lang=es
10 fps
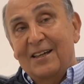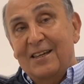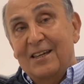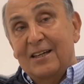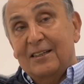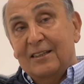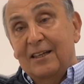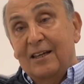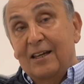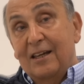y
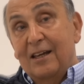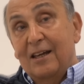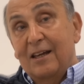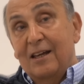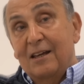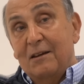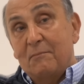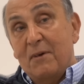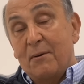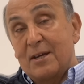este,
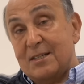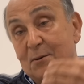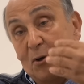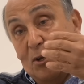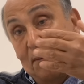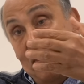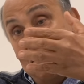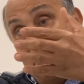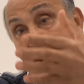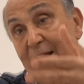me había llevado la
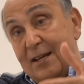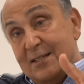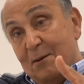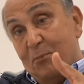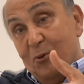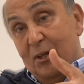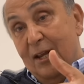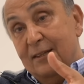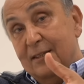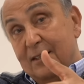mampara esa por
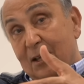delante,